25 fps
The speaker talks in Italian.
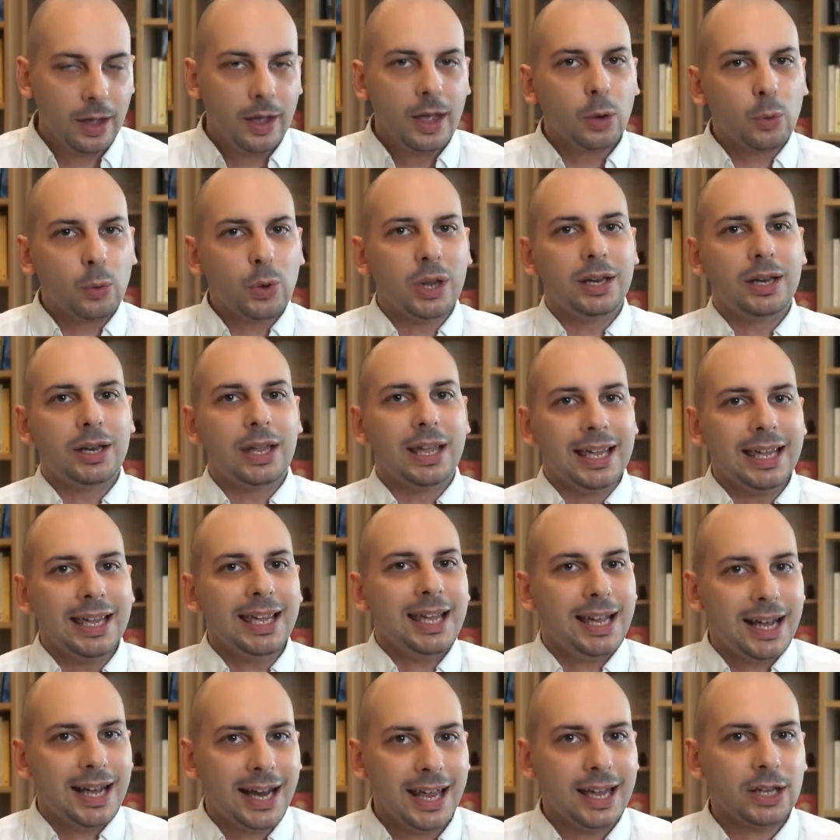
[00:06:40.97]
Quindi i
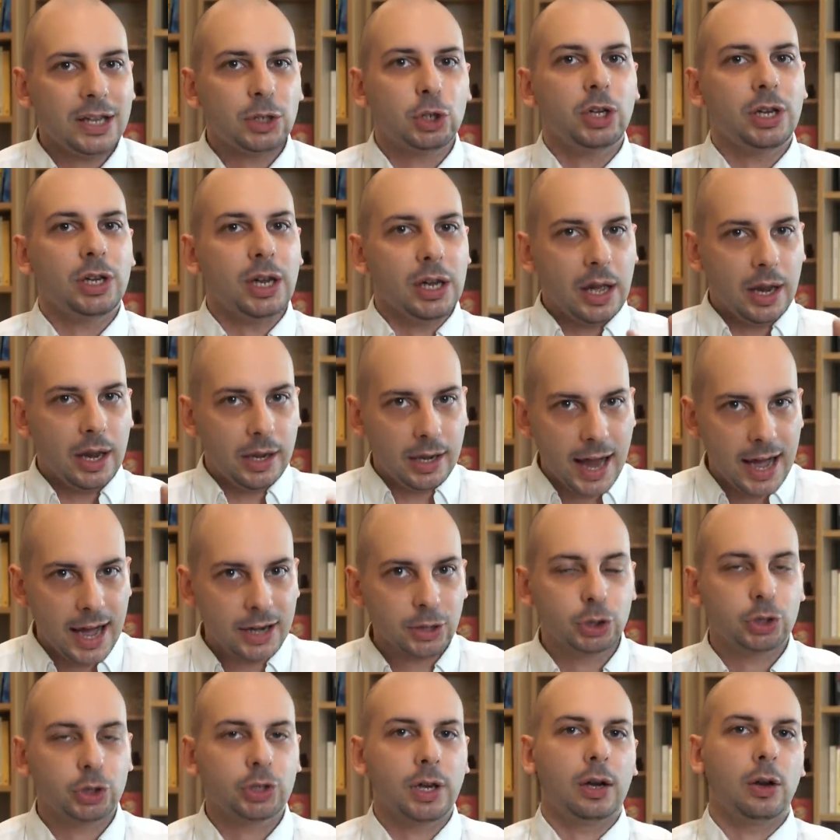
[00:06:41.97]
greci
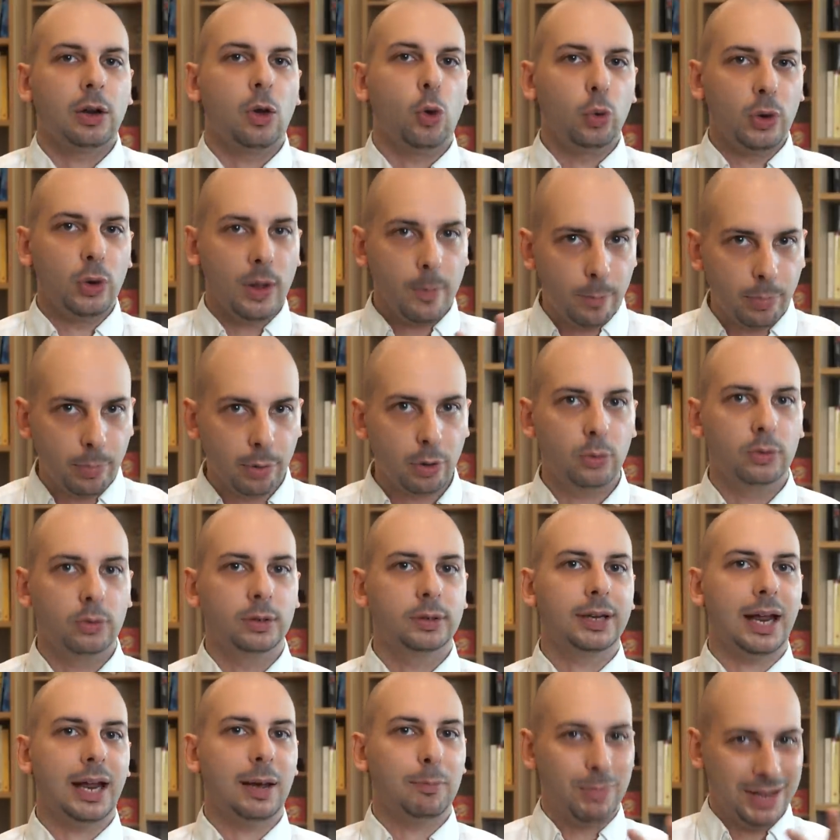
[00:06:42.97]
lasciano
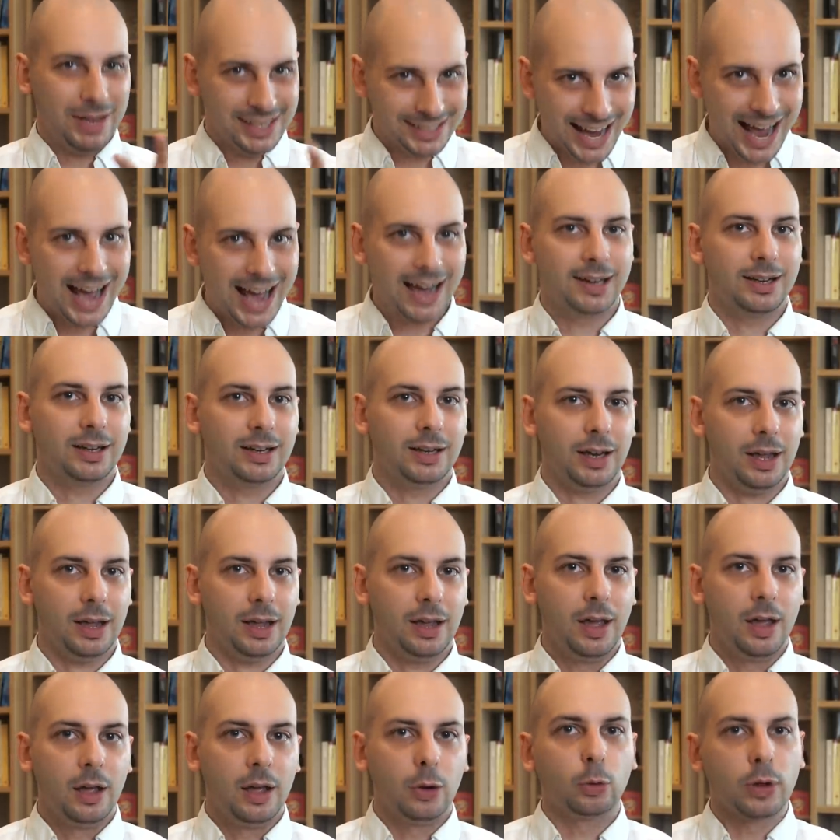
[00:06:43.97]
un'impronta pesante,
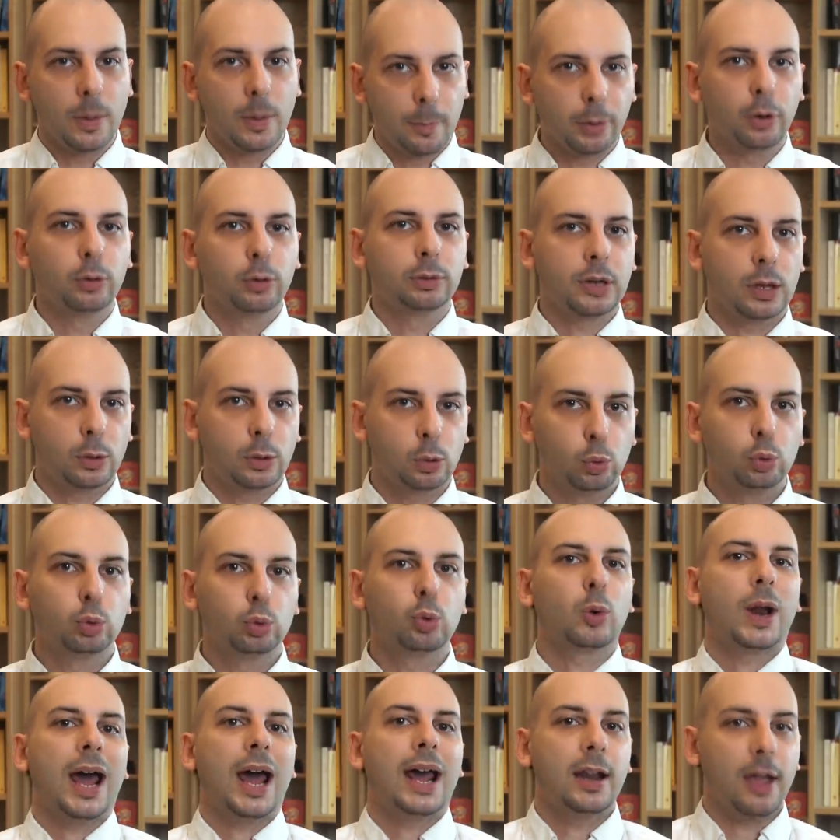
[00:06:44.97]
un'impronta
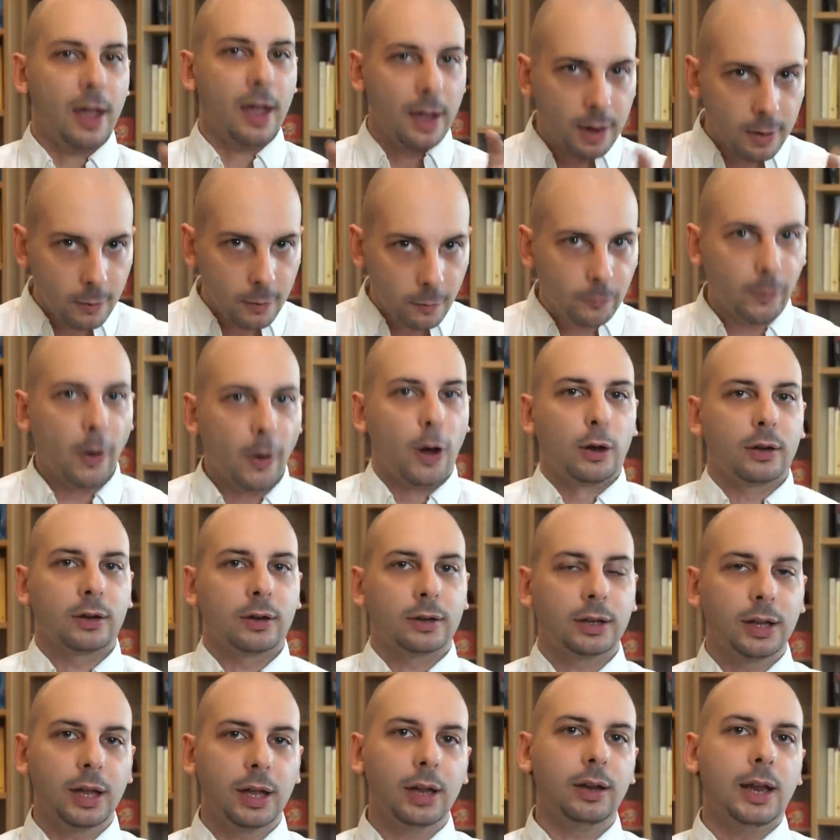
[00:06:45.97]
culturale
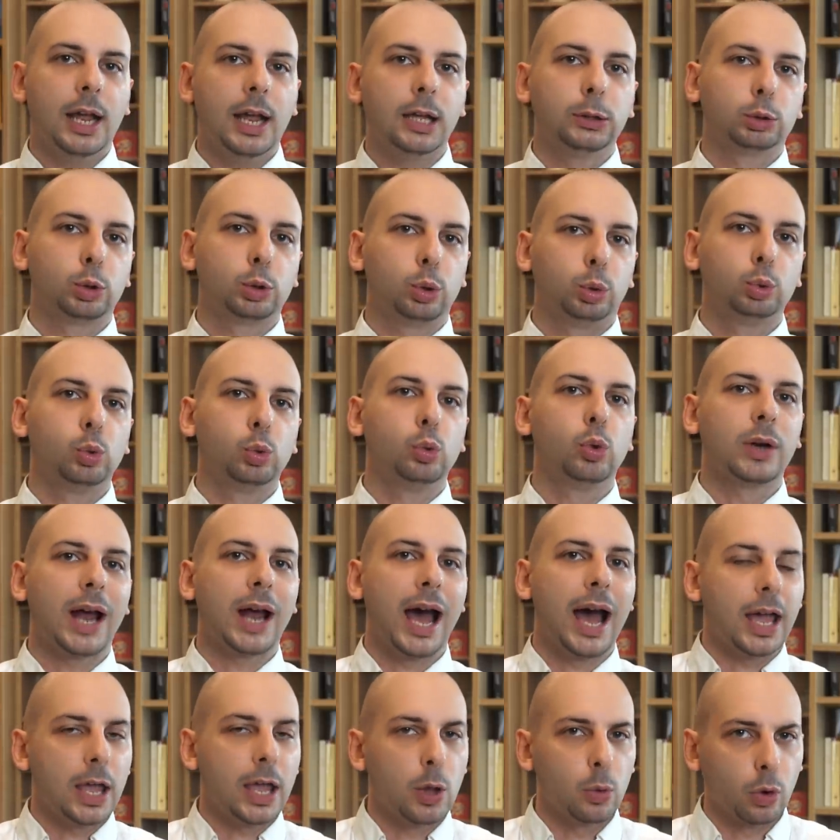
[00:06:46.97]
forte dentro
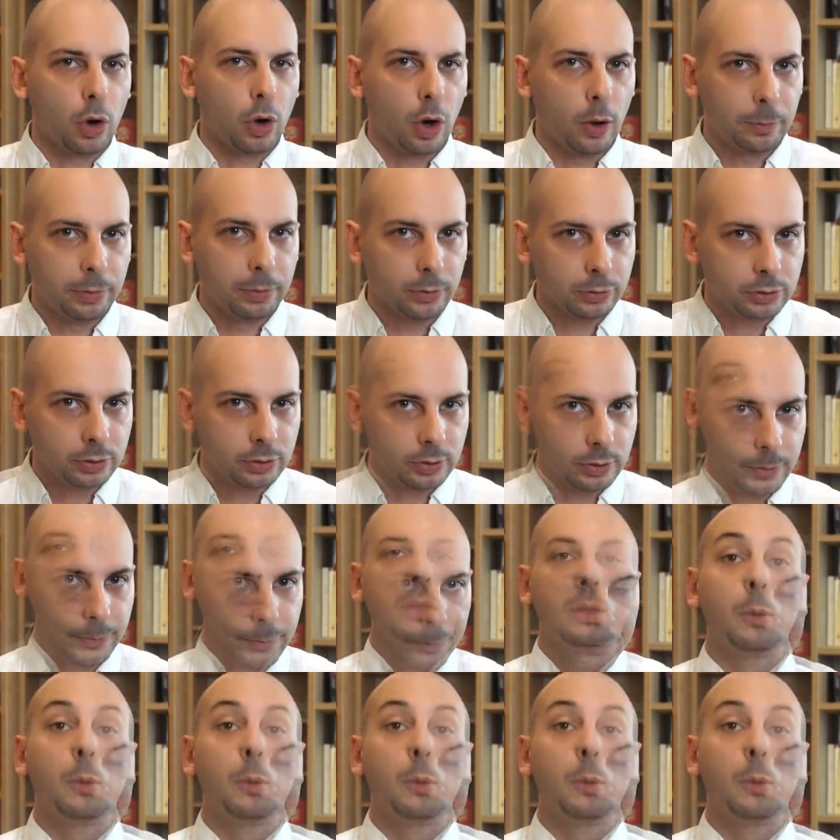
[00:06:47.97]
Dura Europos.